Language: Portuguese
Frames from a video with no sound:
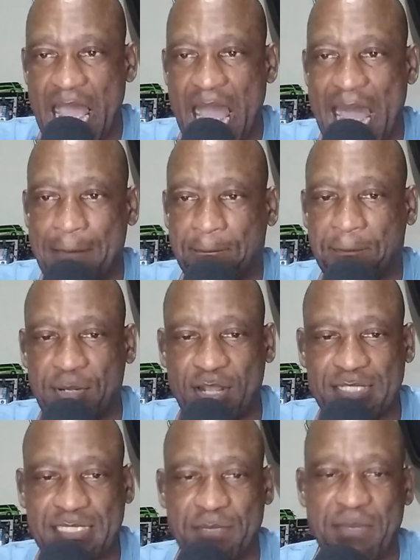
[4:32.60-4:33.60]
A
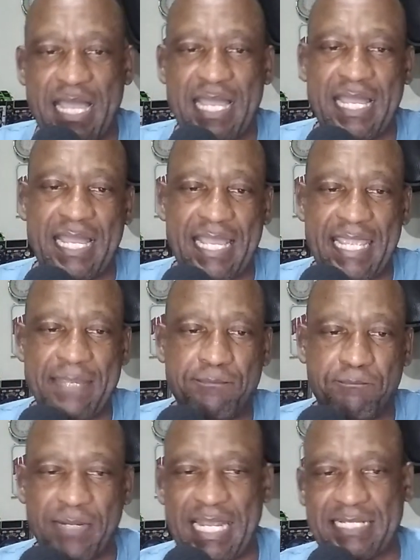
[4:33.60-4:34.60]
próxima
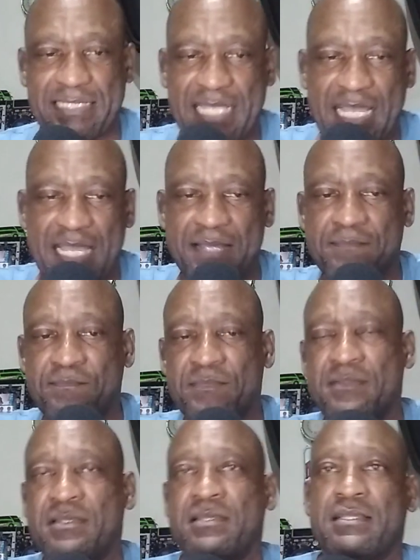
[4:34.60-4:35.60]
empresa
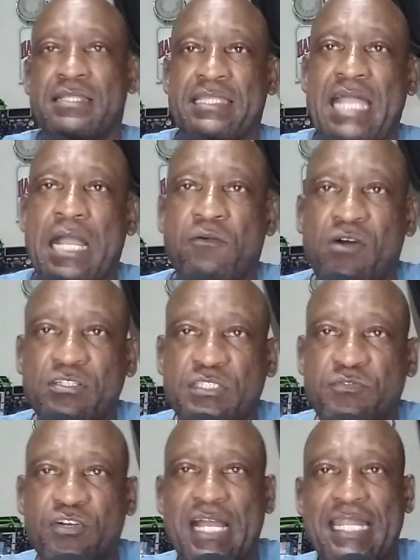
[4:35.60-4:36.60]
da qual
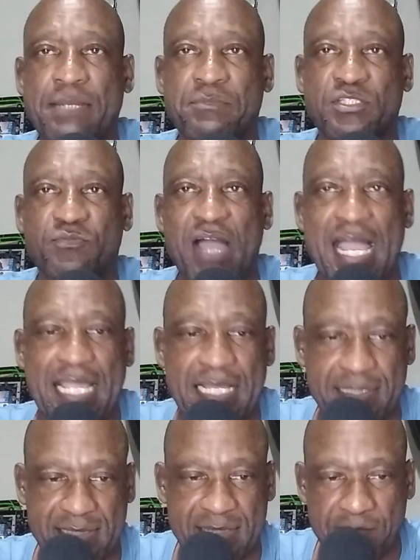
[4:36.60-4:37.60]
divulgaremos
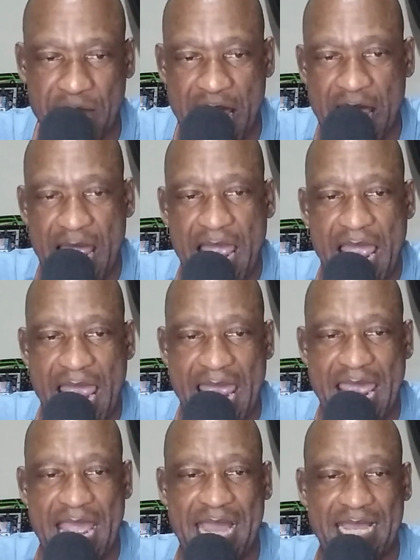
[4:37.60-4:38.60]
vagas
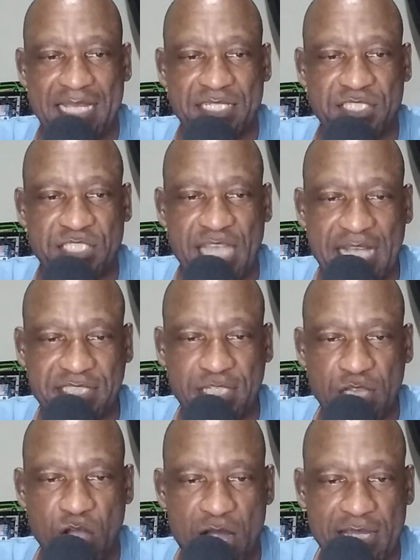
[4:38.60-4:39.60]
é a
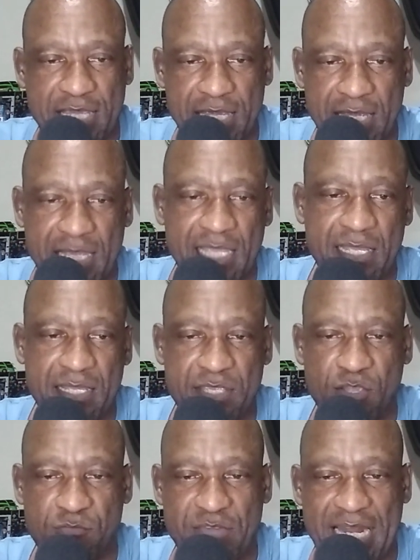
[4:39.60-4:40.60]
Jadlog
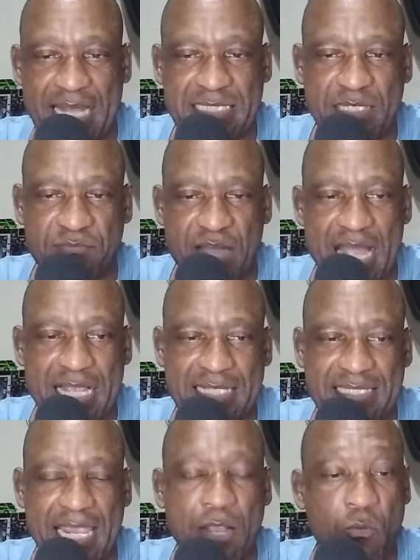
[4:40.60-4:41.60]
que oferece
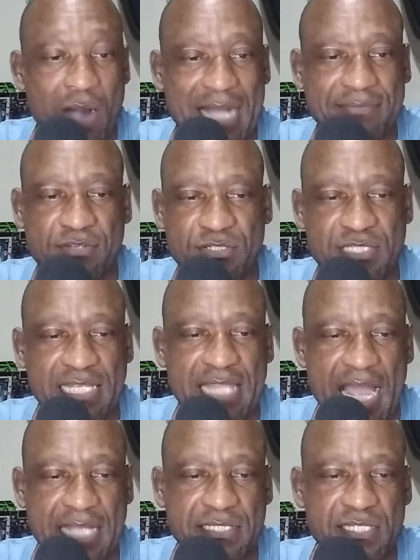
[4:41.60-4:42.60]
vagas em quatro
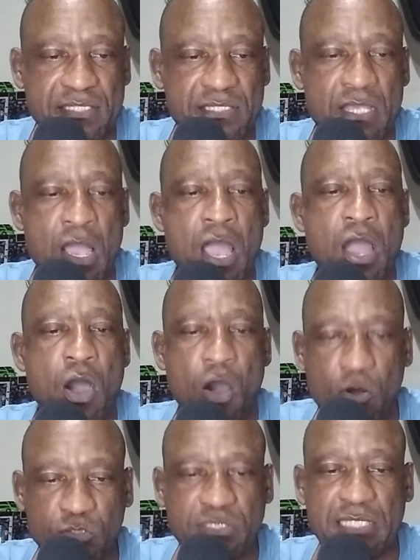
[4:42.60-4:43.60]
cidades.
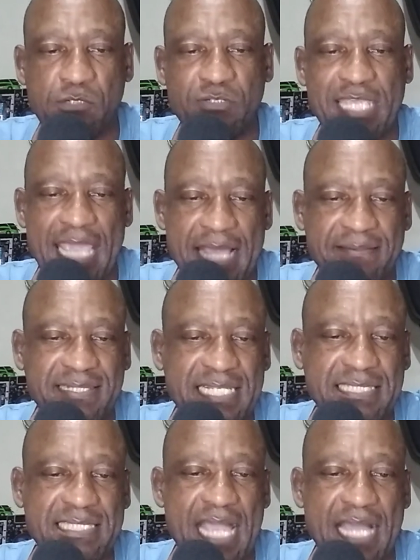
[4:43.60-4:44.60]
Ouçam o que é
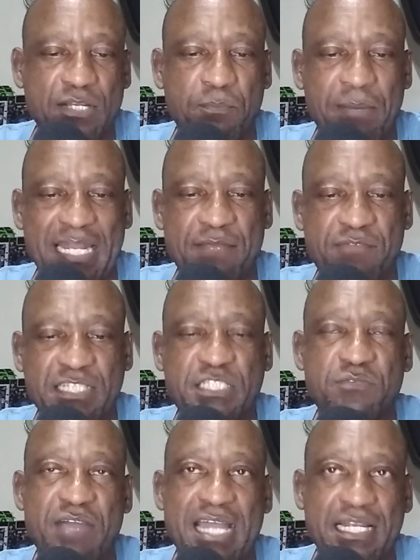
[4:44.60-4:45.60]
necessário para
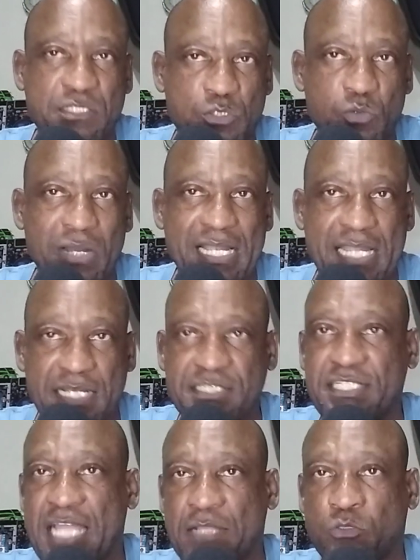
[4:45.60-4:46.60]
efetivar a sua
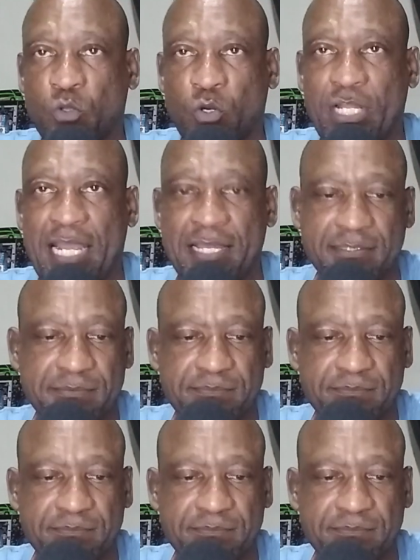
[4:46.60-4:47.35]
candidatura.